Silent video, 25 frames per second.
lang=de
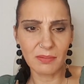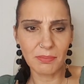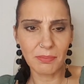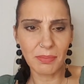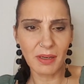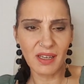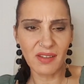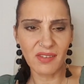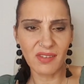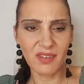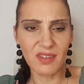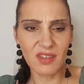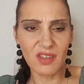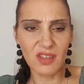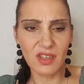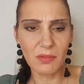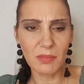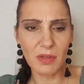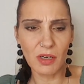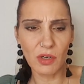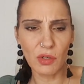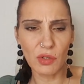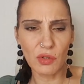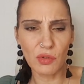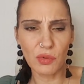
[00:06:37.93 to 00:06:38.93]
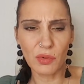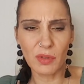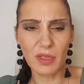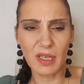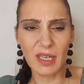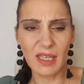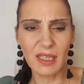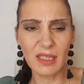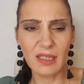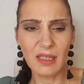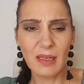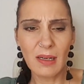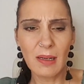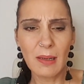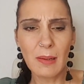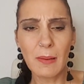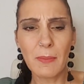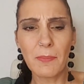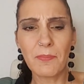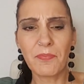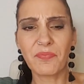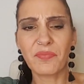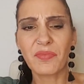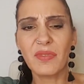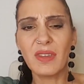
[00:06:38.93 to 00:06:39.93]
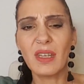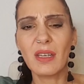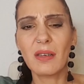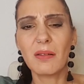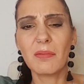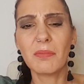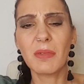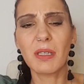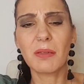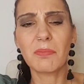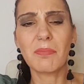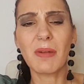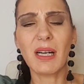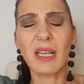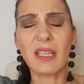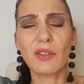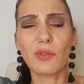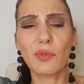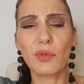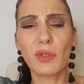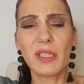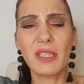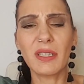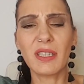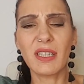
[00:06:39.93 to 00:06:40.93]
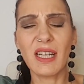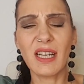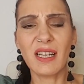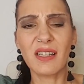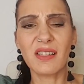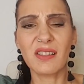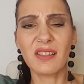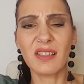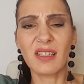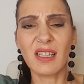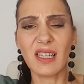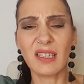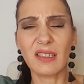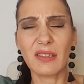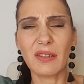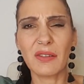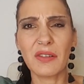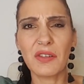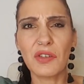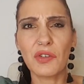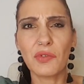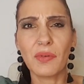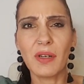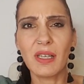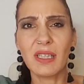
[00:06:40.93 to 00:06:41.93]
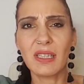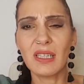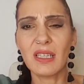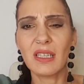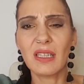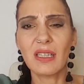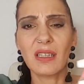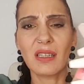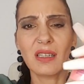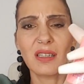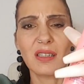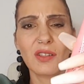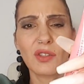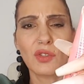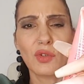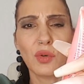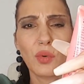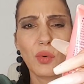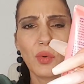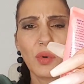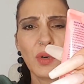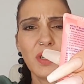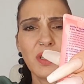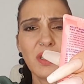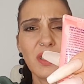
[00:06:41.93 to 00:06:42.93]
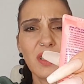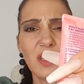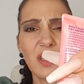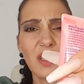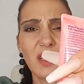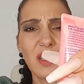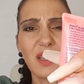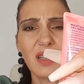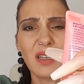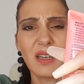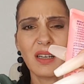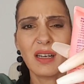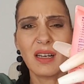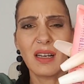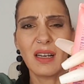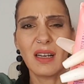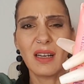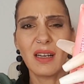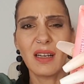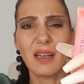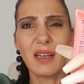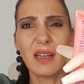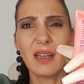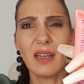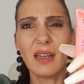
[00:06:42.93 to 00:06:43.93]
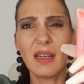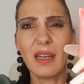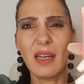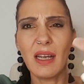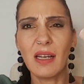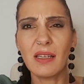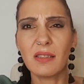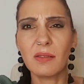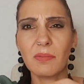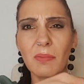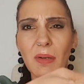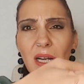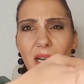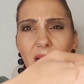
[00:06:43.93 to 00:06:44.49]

Passt sich dem Hautton an mit Magnolienextrakt. Also ich fand den Ton erstmal